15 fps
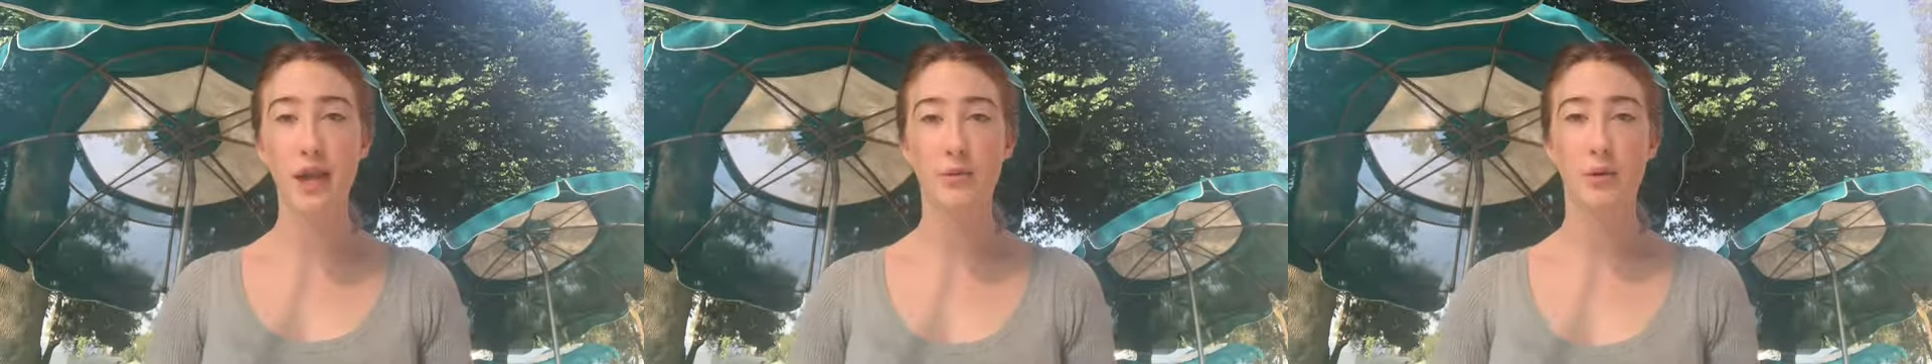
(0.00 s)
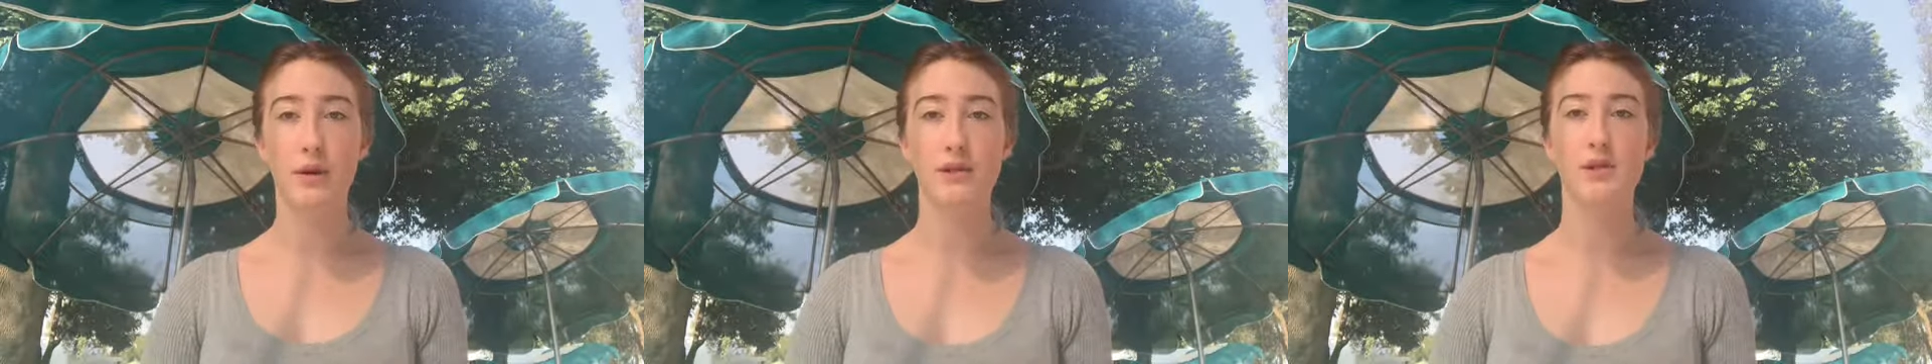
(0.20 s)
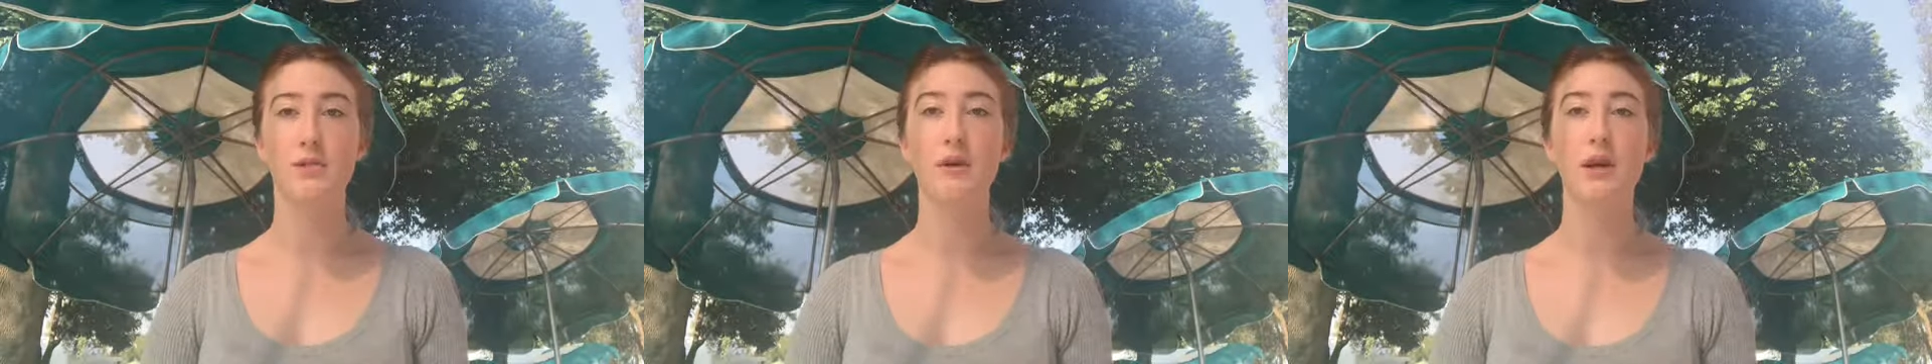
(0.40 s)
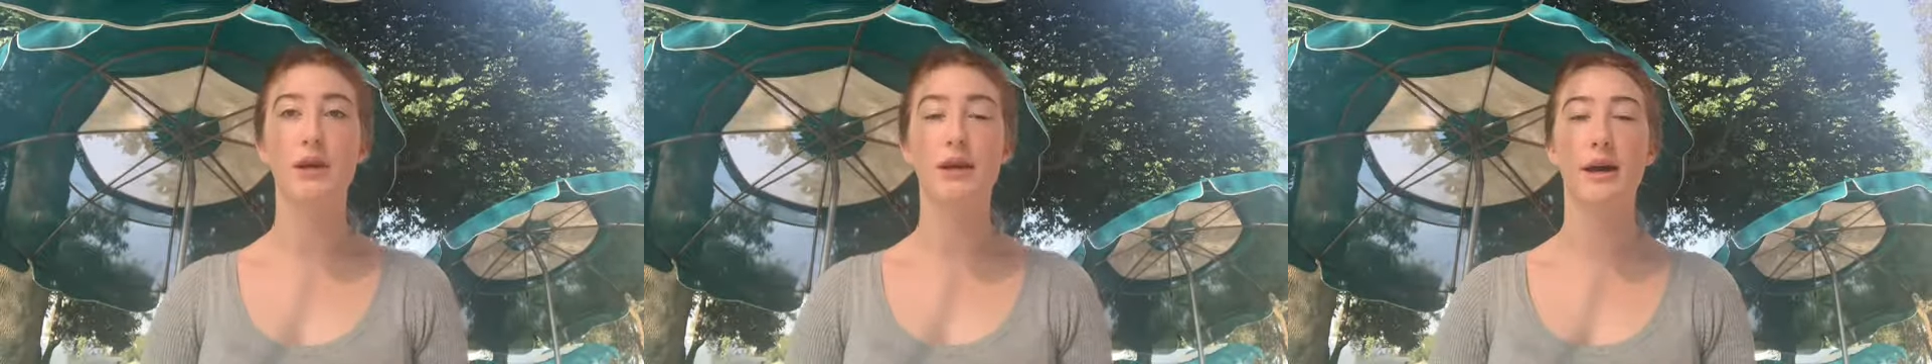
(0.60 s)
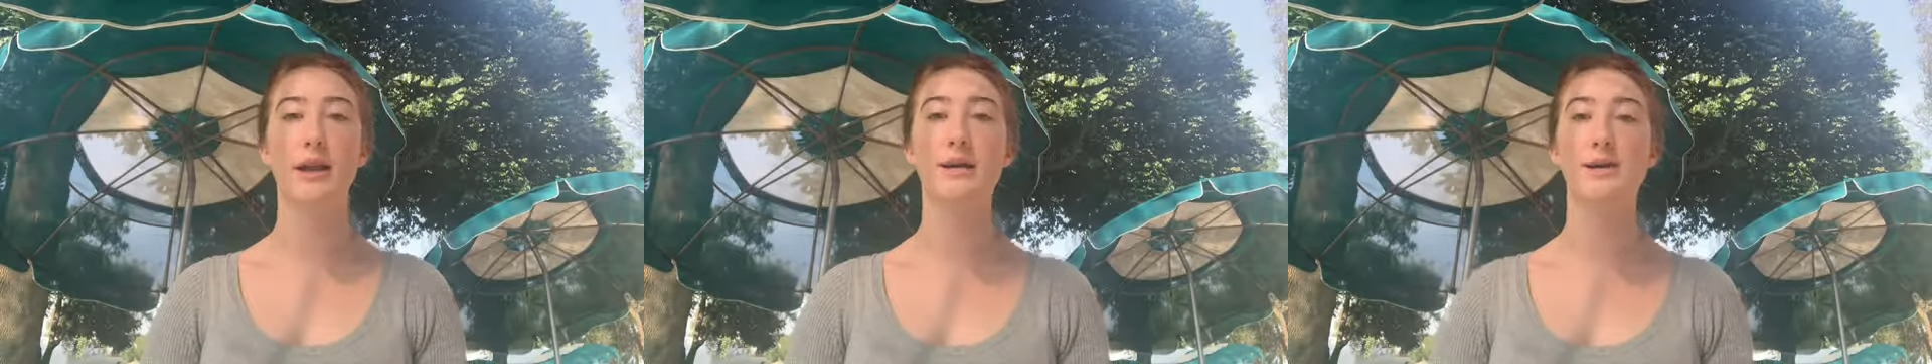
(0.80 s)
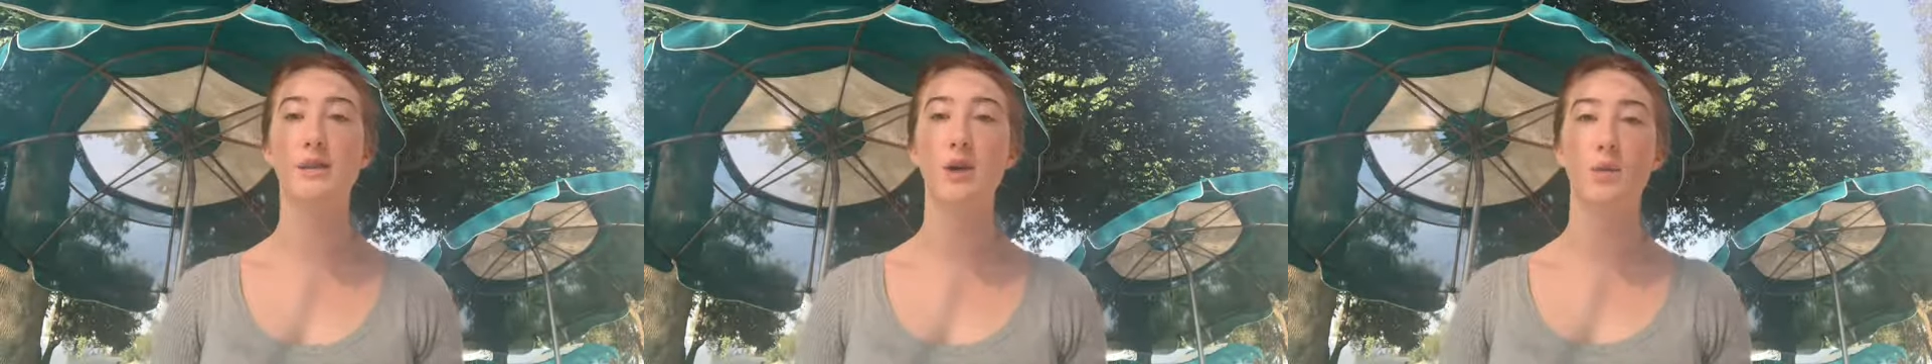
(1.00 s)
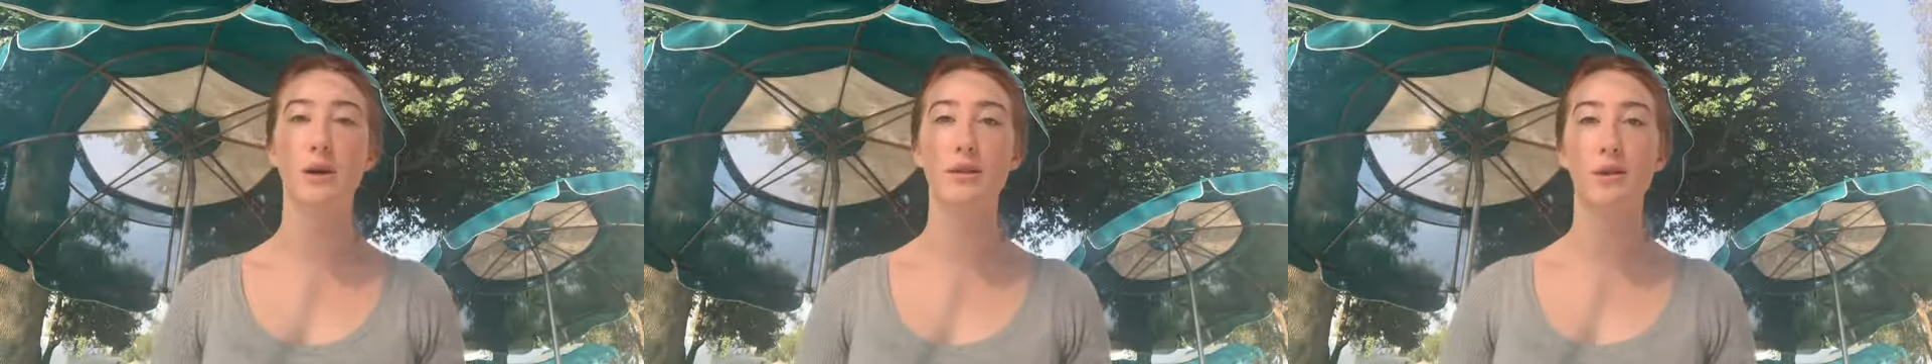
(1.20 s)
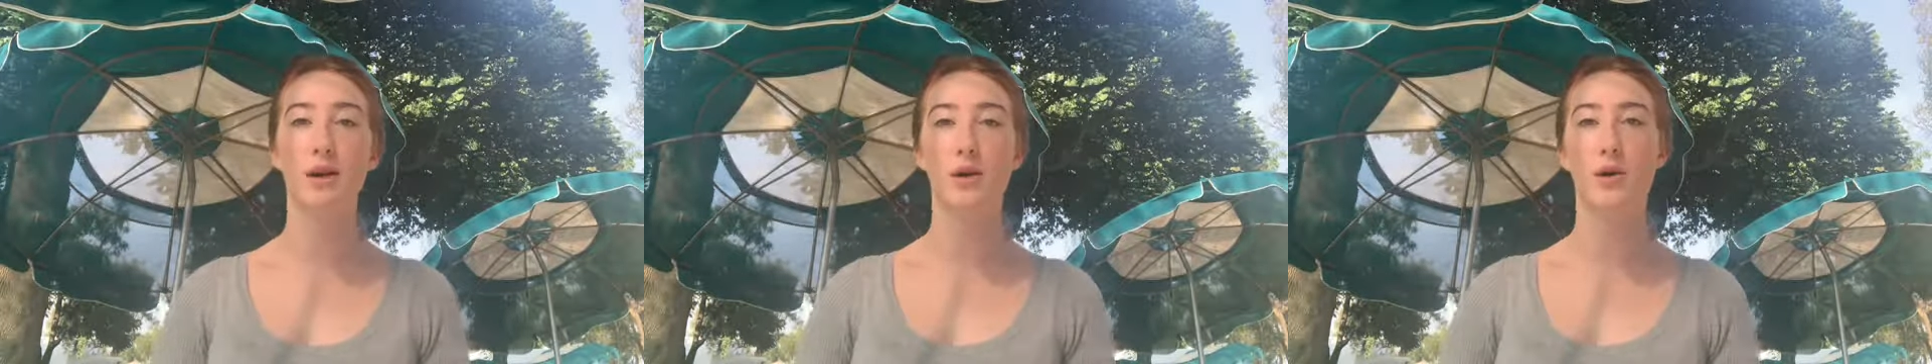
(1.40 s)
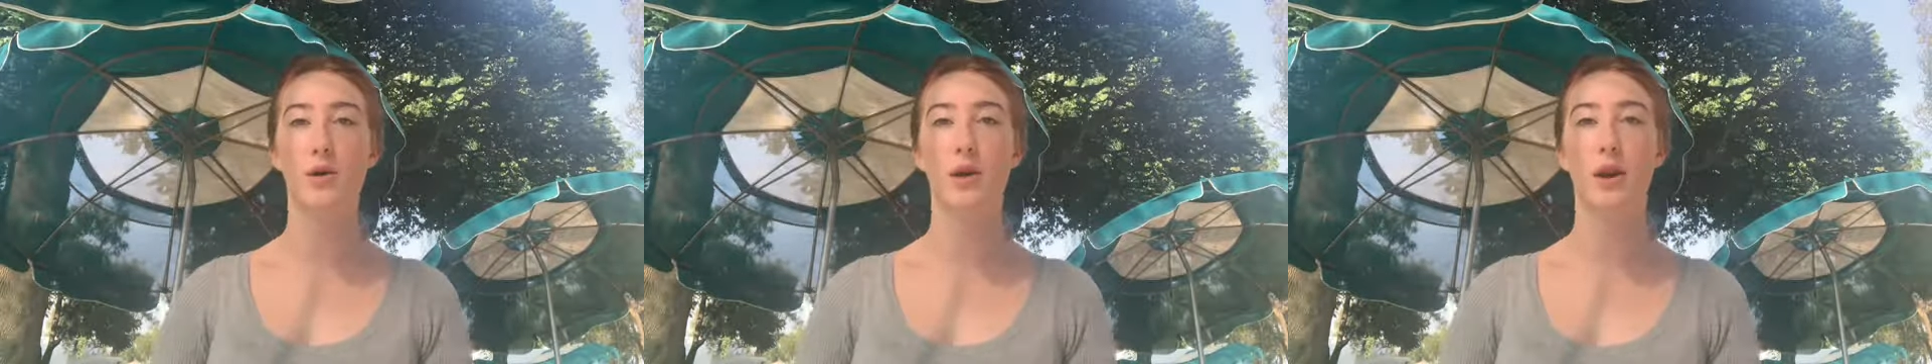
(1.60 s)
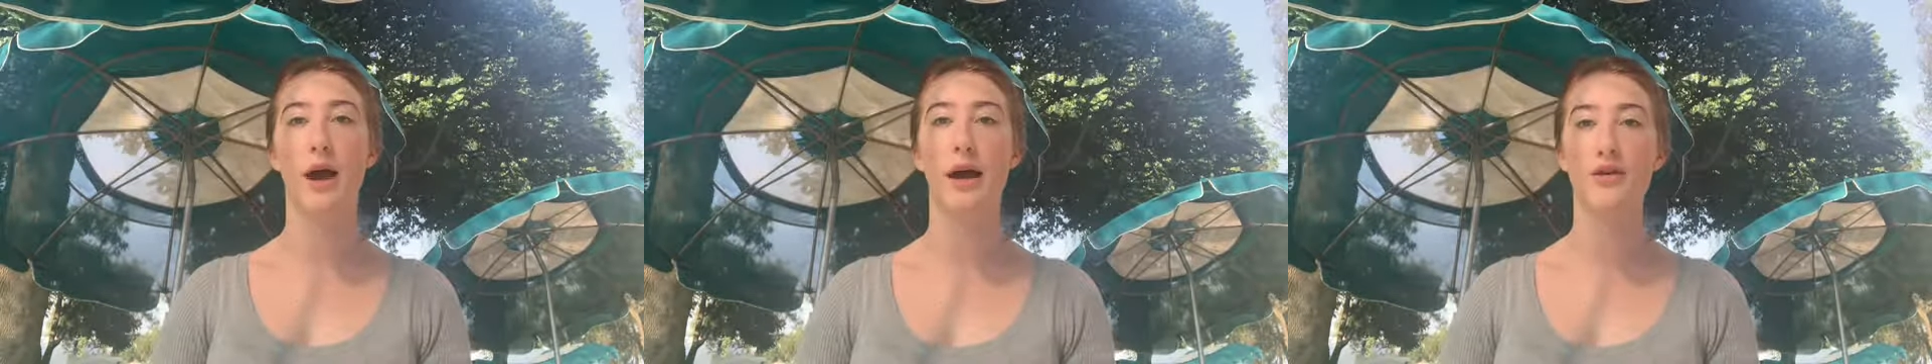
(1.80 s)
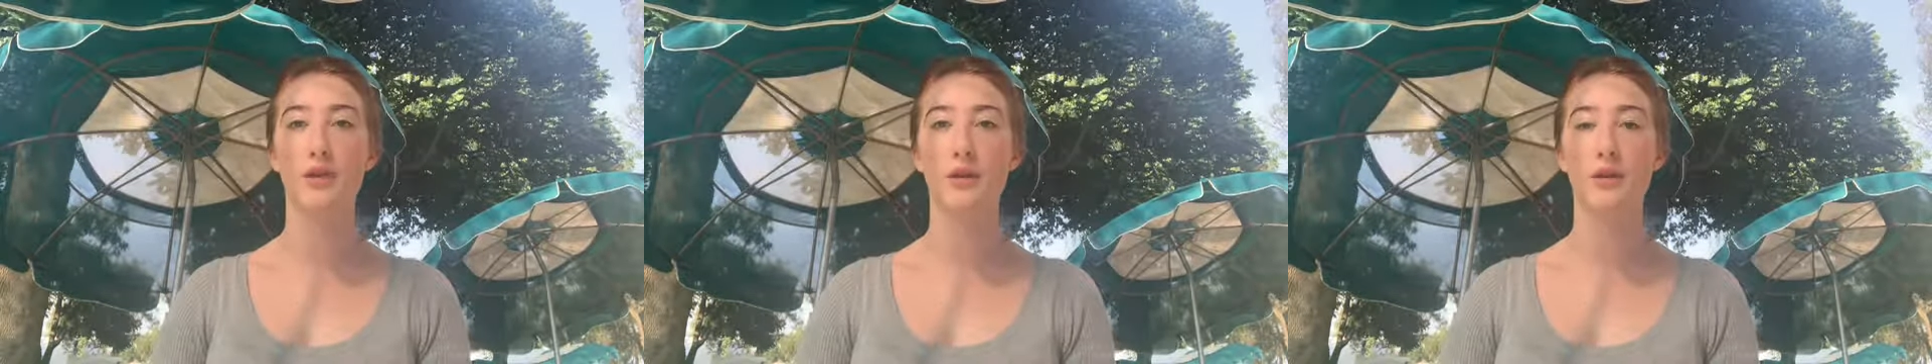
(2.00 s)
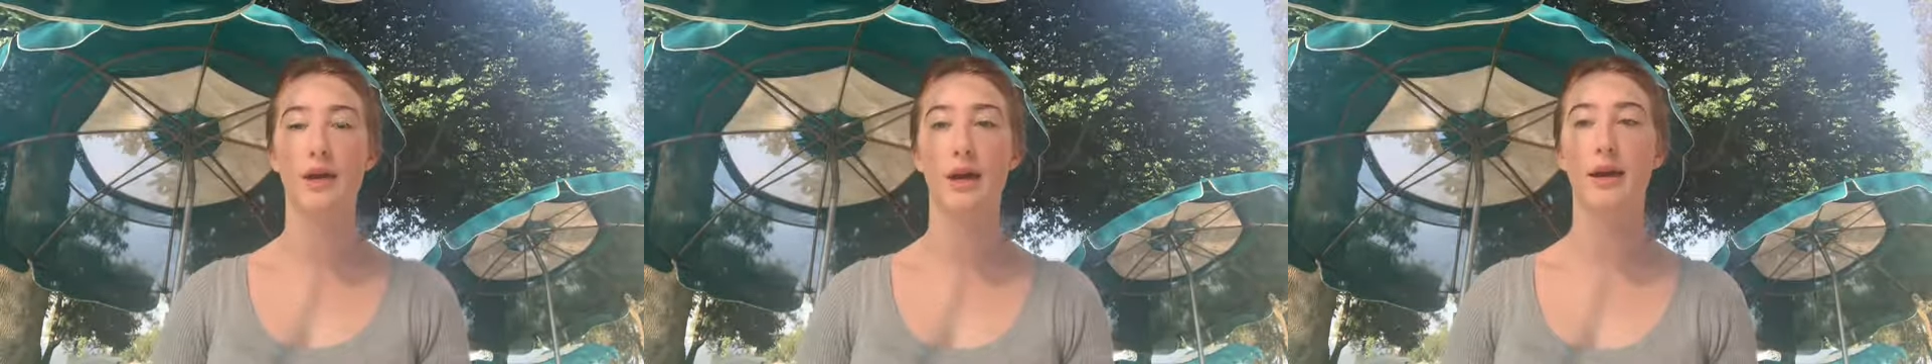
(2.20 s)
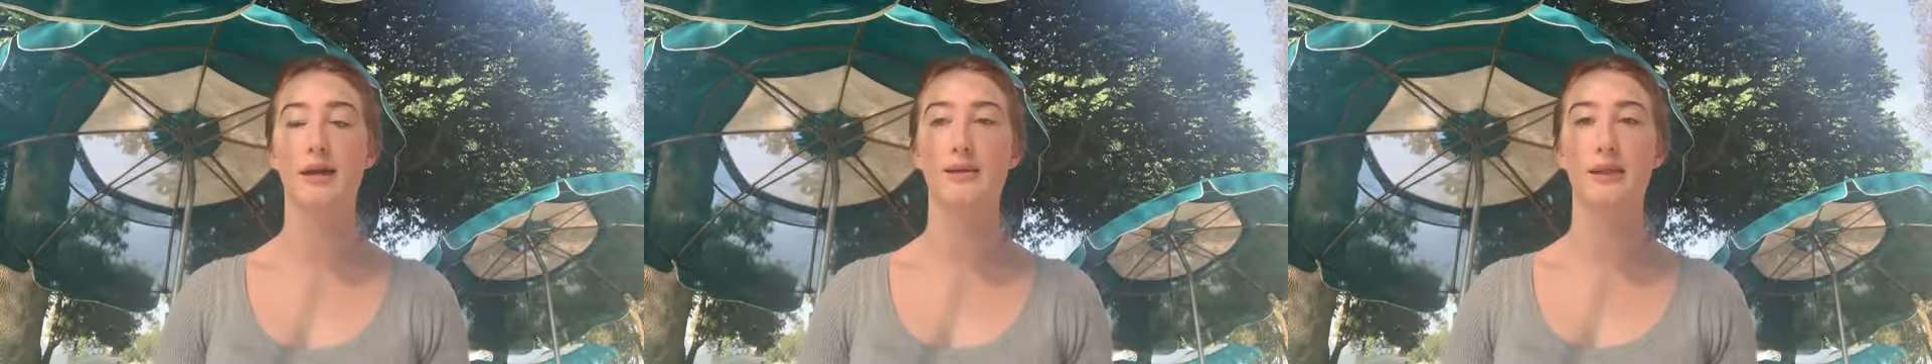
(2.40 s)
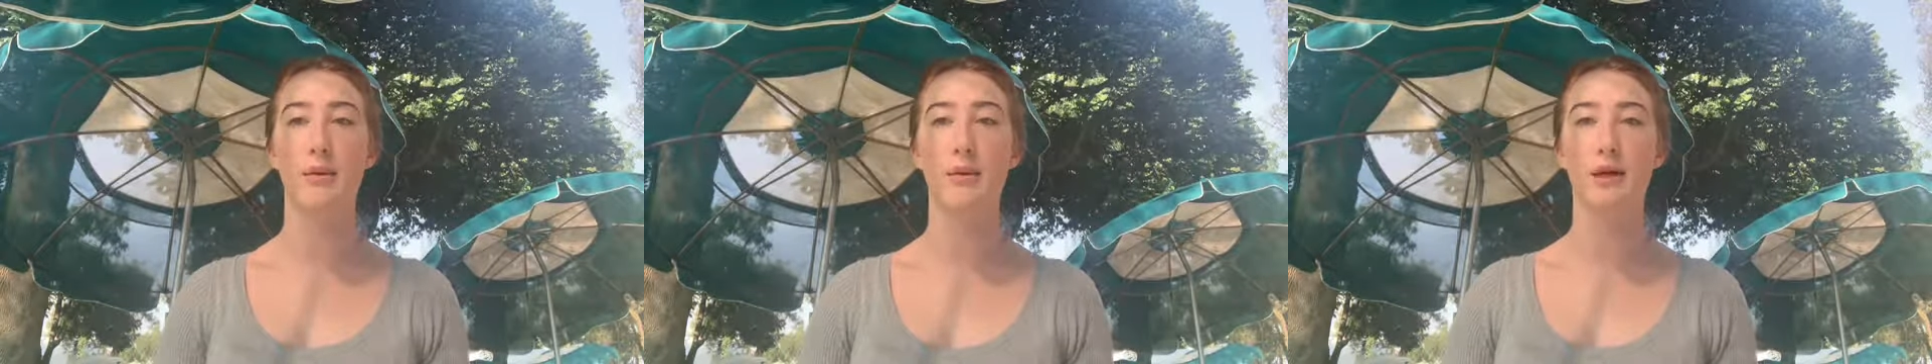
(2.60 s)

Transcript: la población mexicana sí cuenta con Android, que es la